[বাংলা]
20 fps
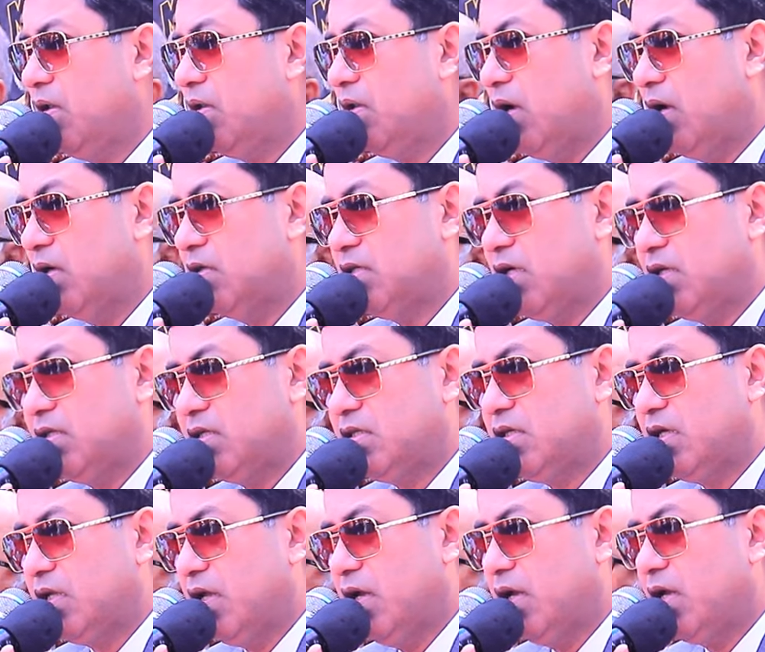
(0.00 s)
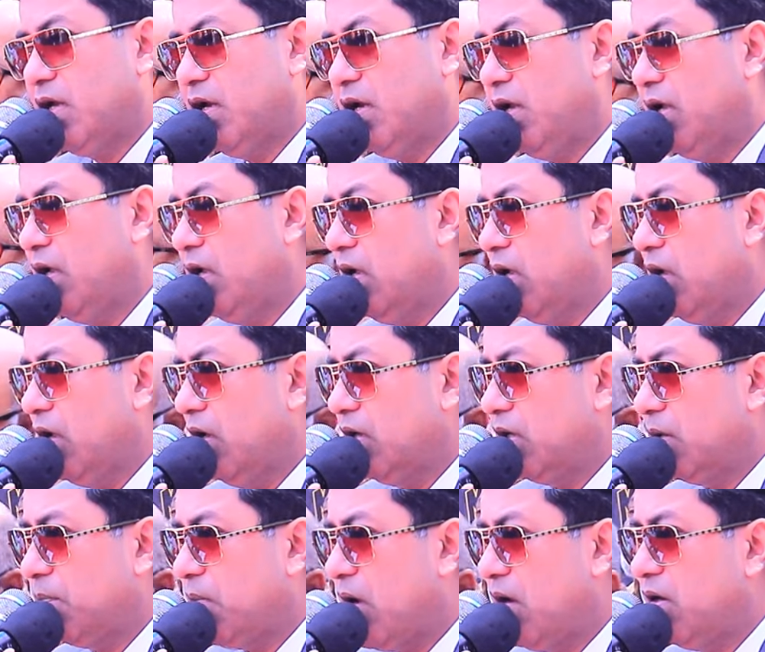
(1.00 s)
তার সাথে সাথে এখানে
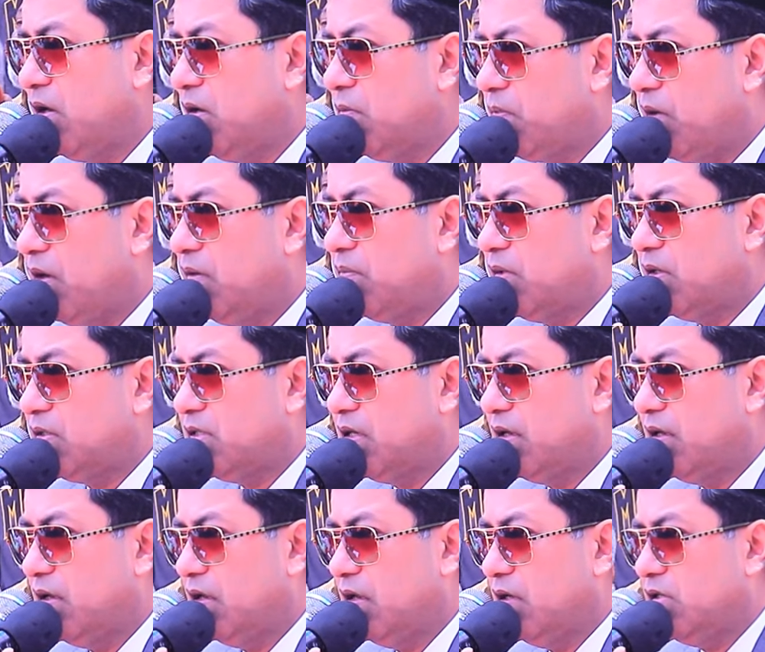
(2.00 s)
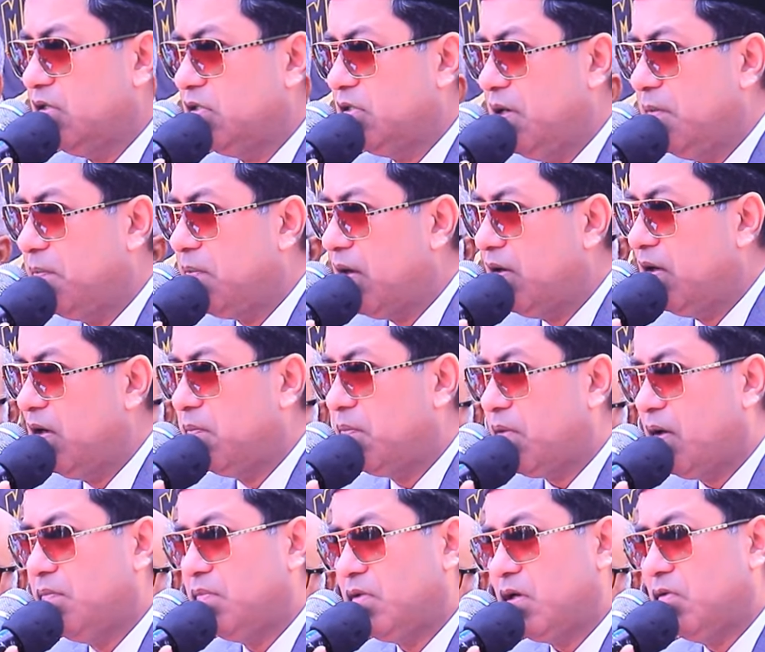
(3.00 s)
একটি পানির পাম্প আছে সেই পানির
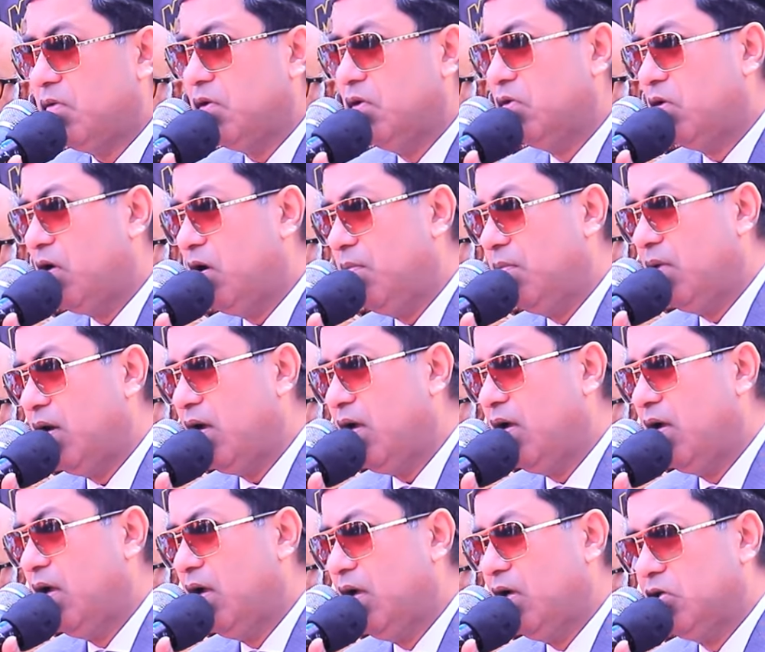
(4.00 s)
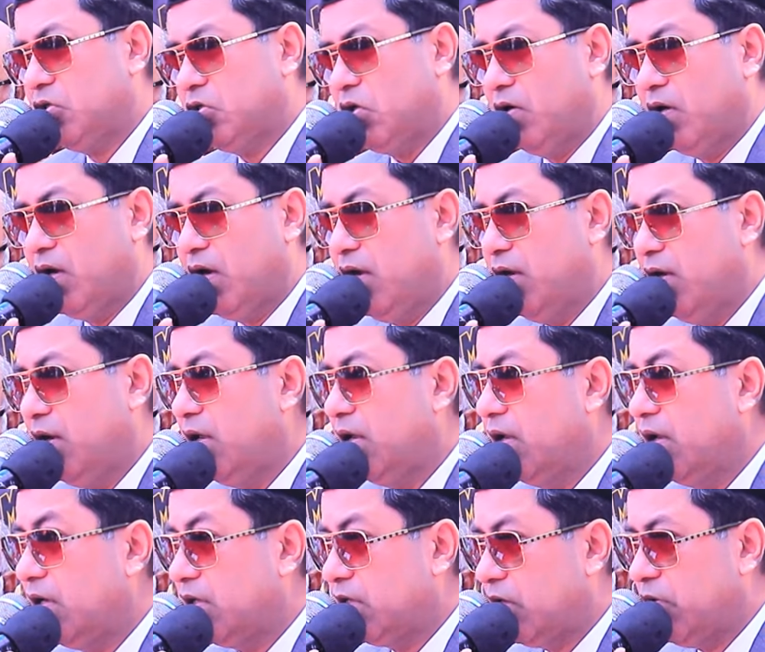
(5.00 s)
পাম্পটাও কিন্তু আমরা সরাইনি
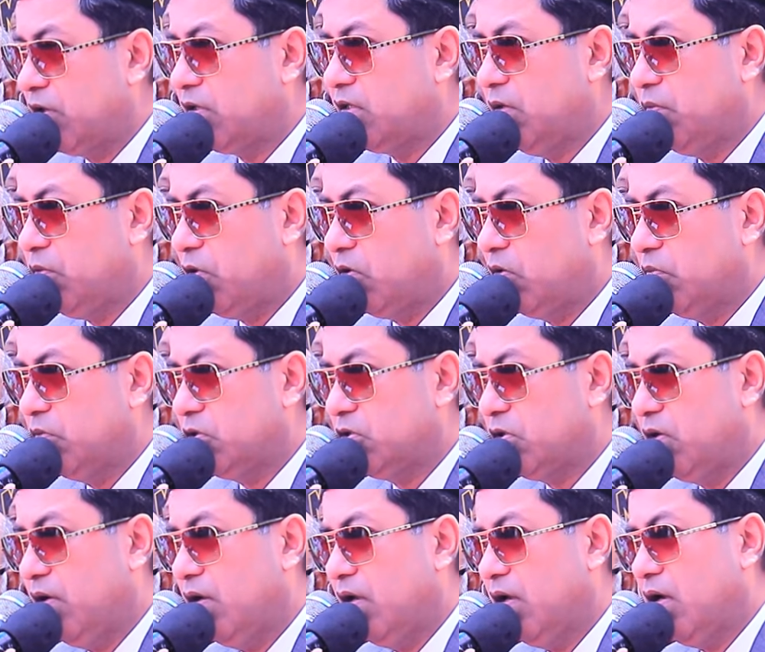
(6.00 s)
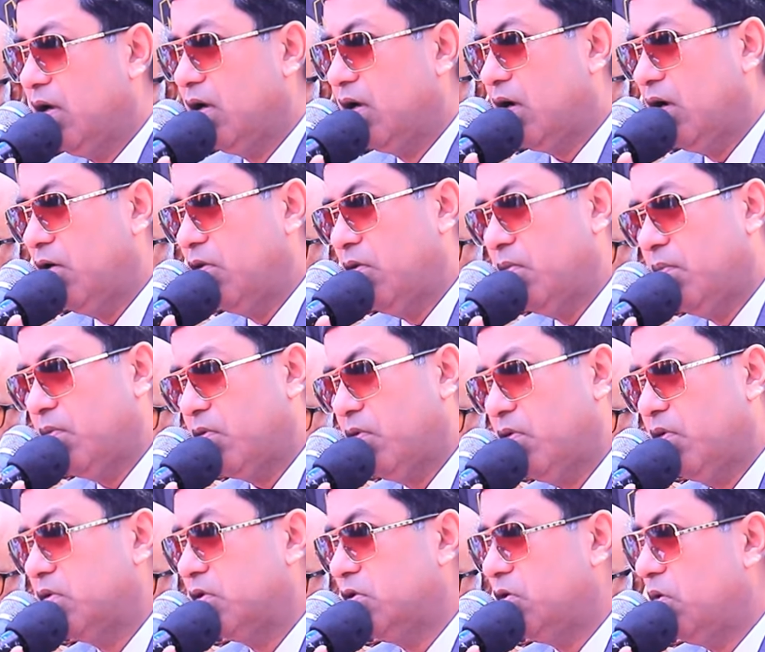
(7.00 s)
এটাও একটি বড় বিষয় কারণ
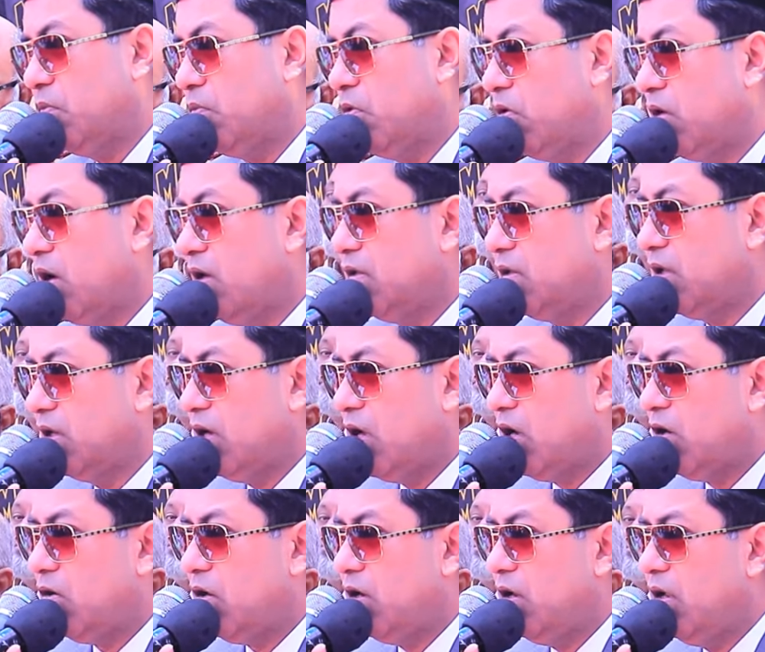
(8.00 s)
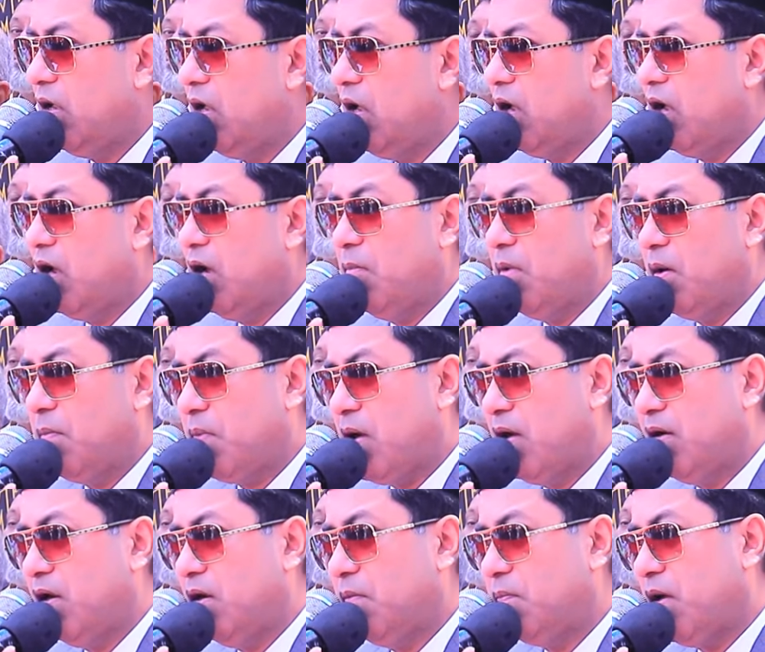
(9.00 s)
কোনো যেন ভোগান্তি না হয় আমরা
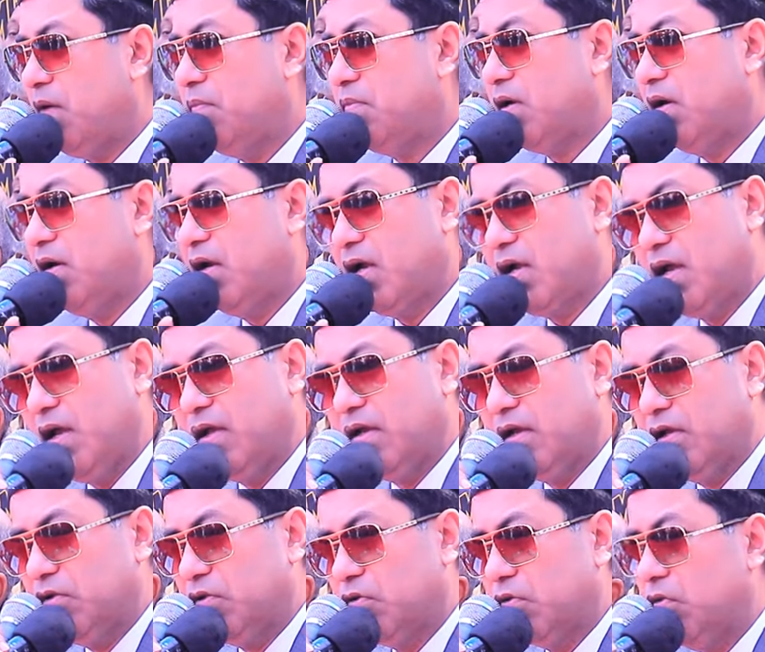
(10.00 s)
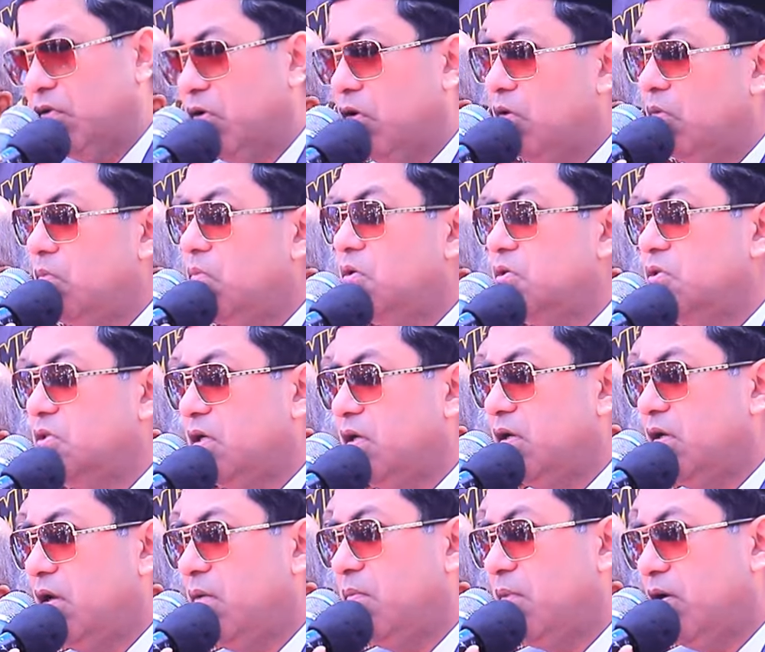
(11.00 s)
পানির পাম্পটা রেখেই কিন্তু
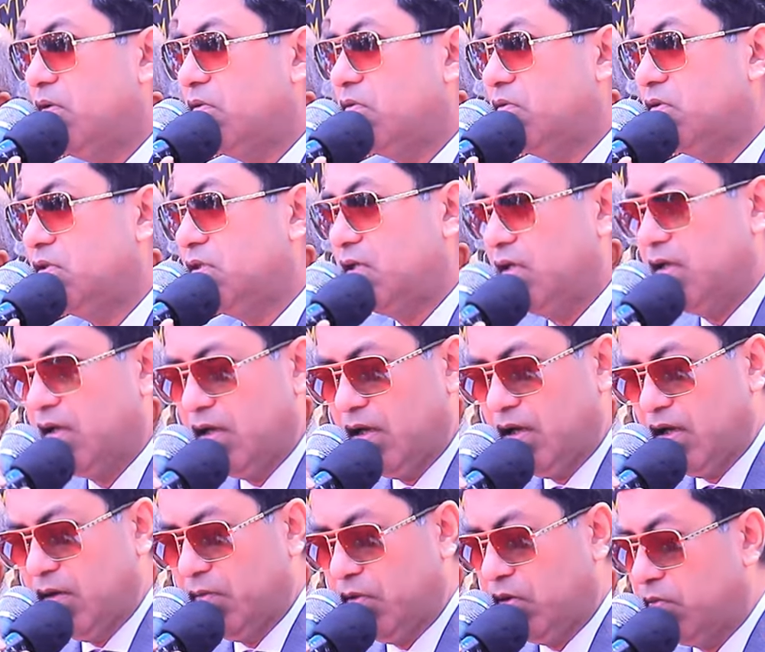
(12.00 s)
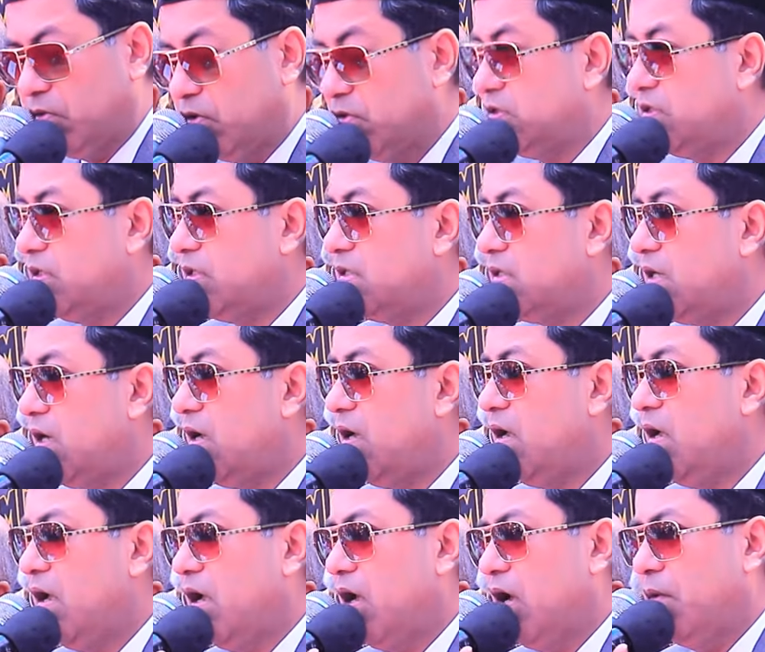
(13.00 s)
মসজিদ নির্মাণ করছি এবং মসজিদটা
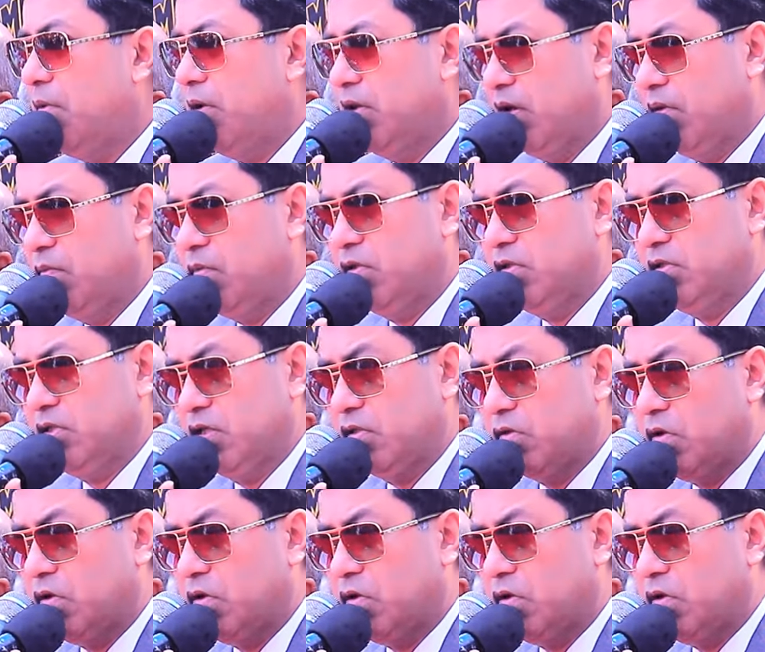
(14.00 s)
আমাদের মসজিদ